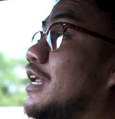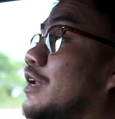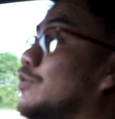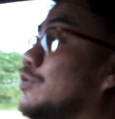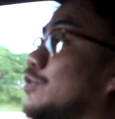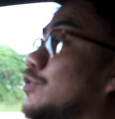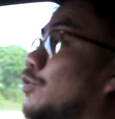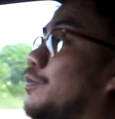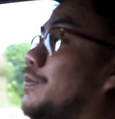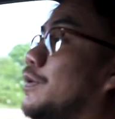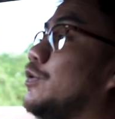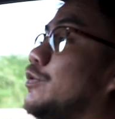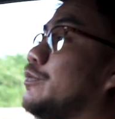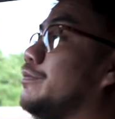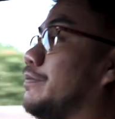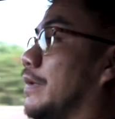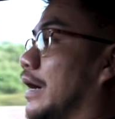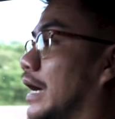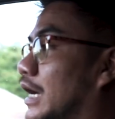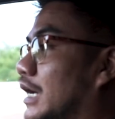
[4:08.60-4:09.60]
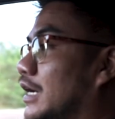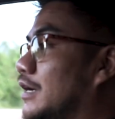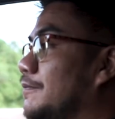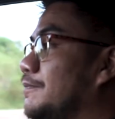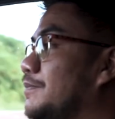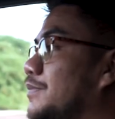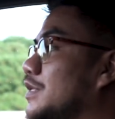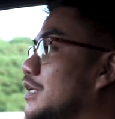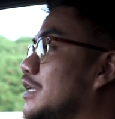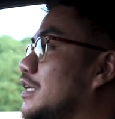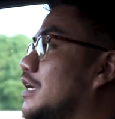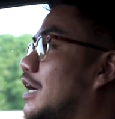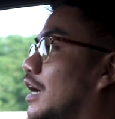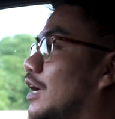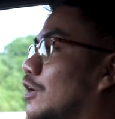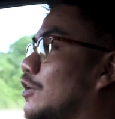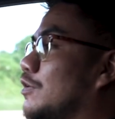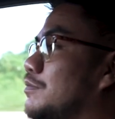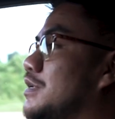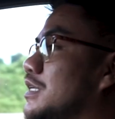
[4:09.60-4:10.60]
dan untuk penumpang
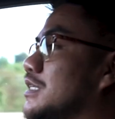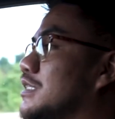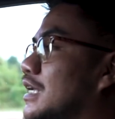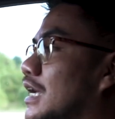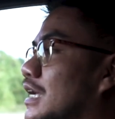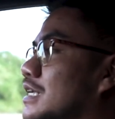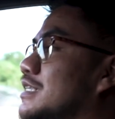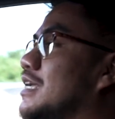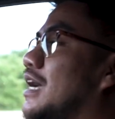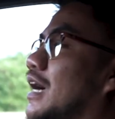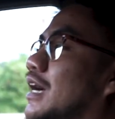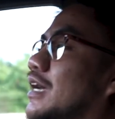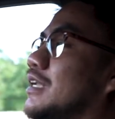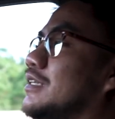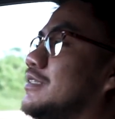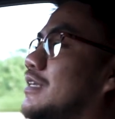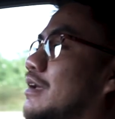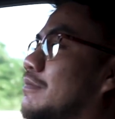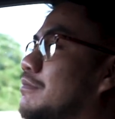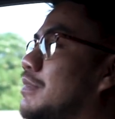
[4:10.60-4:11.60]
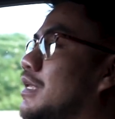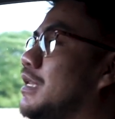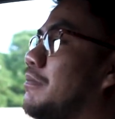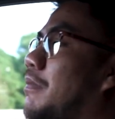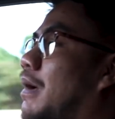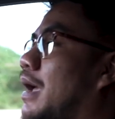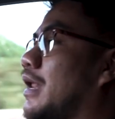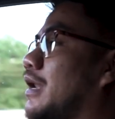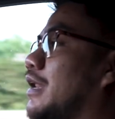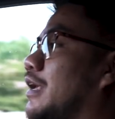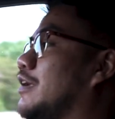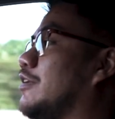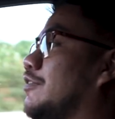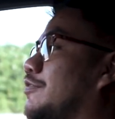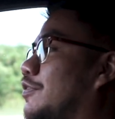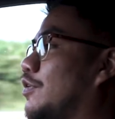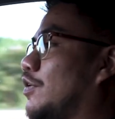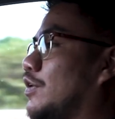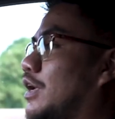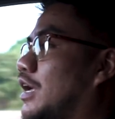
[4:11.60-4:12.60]
kalau bisa jangan sambil main
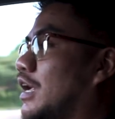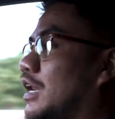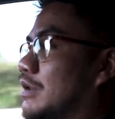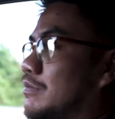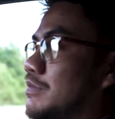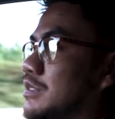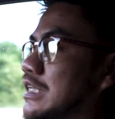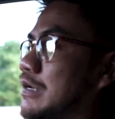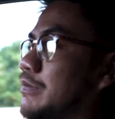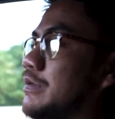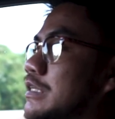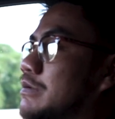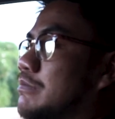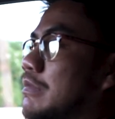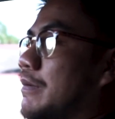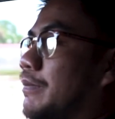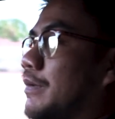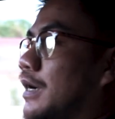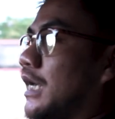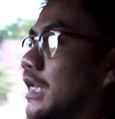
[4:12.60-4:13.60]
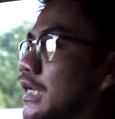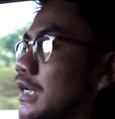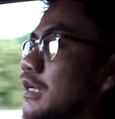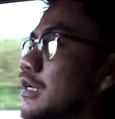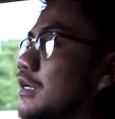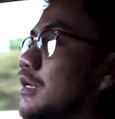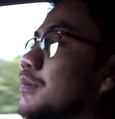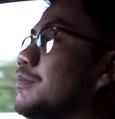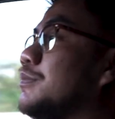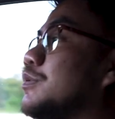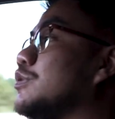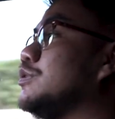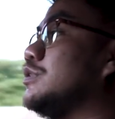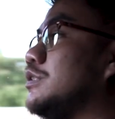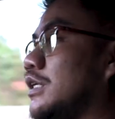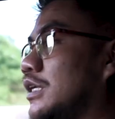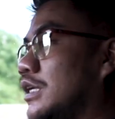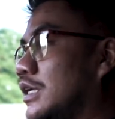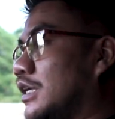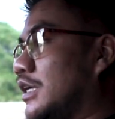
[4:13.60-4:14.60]
handphone karena bisa menyebabkan
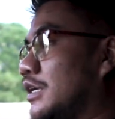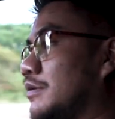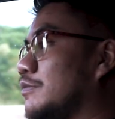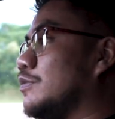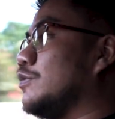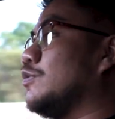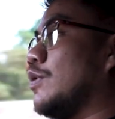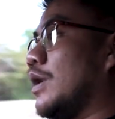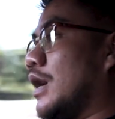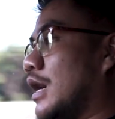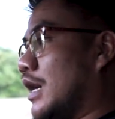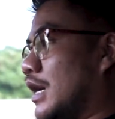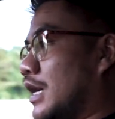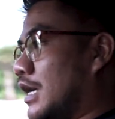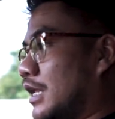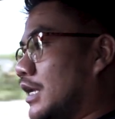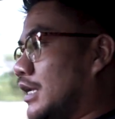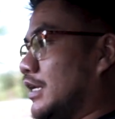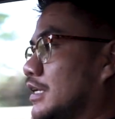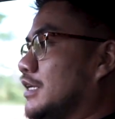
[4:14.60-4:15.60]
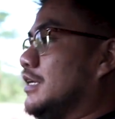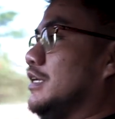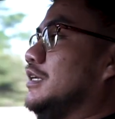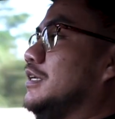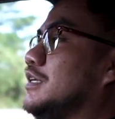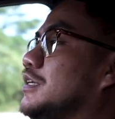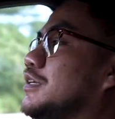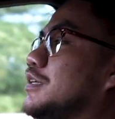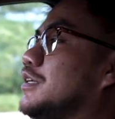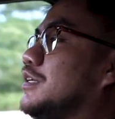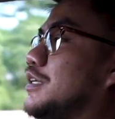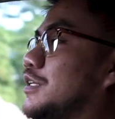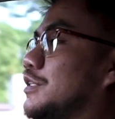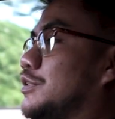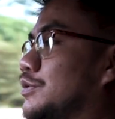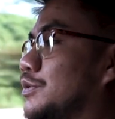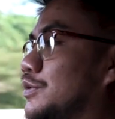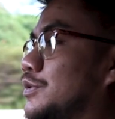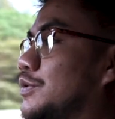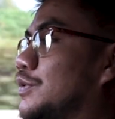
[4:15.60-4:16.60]
pusing, mual
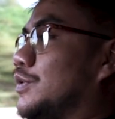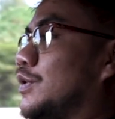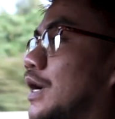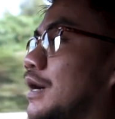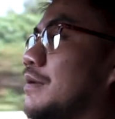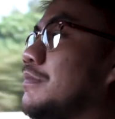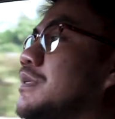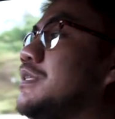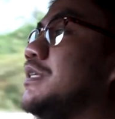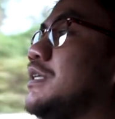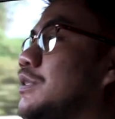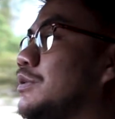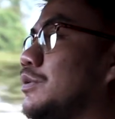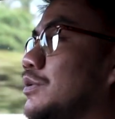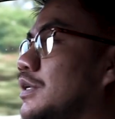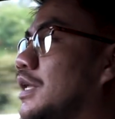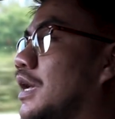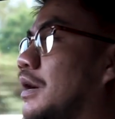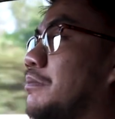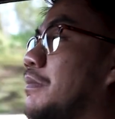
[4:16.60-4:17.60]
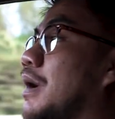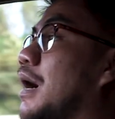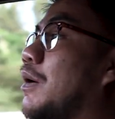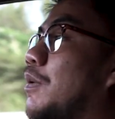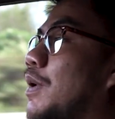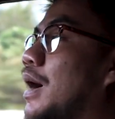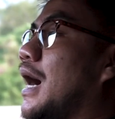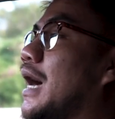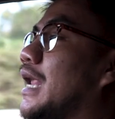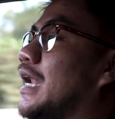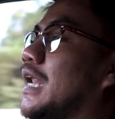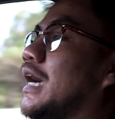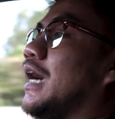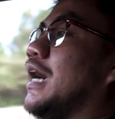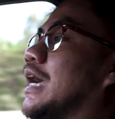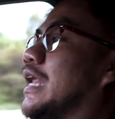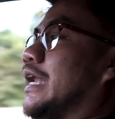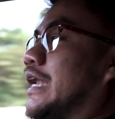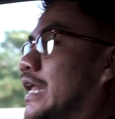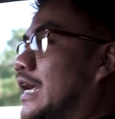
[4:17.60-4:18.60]
gitu. Habis itu yang bawa
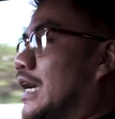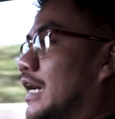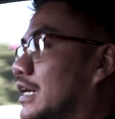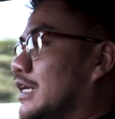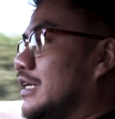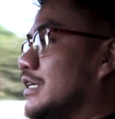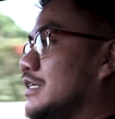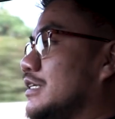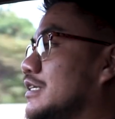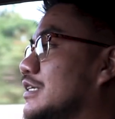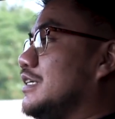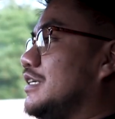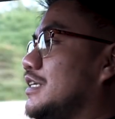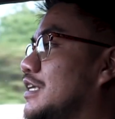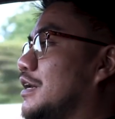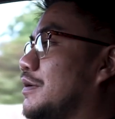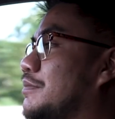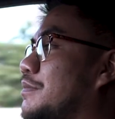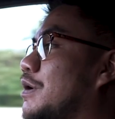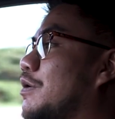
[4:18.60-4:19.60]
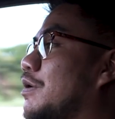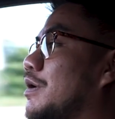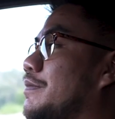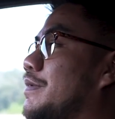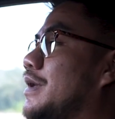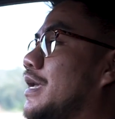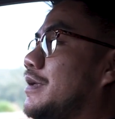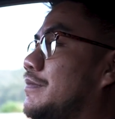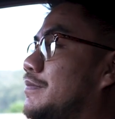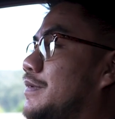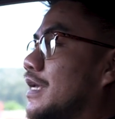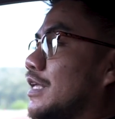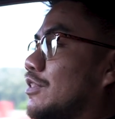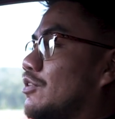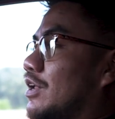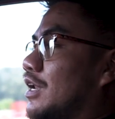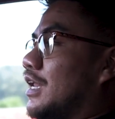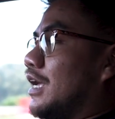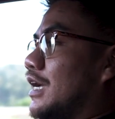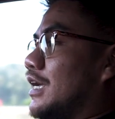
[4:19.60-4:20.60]
anak-anak, yang bawa baby
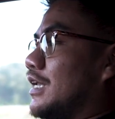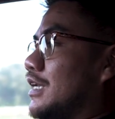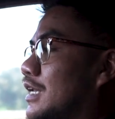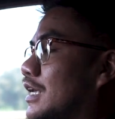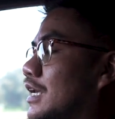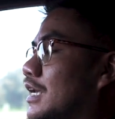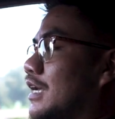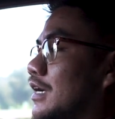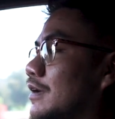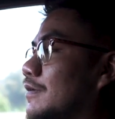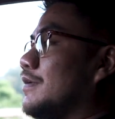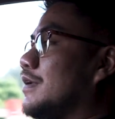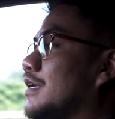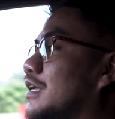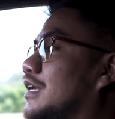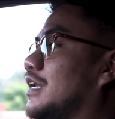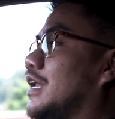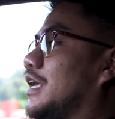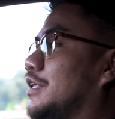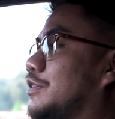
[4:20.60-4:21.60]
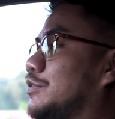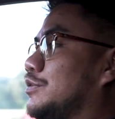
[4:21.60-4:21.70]
atau anak-anak, nah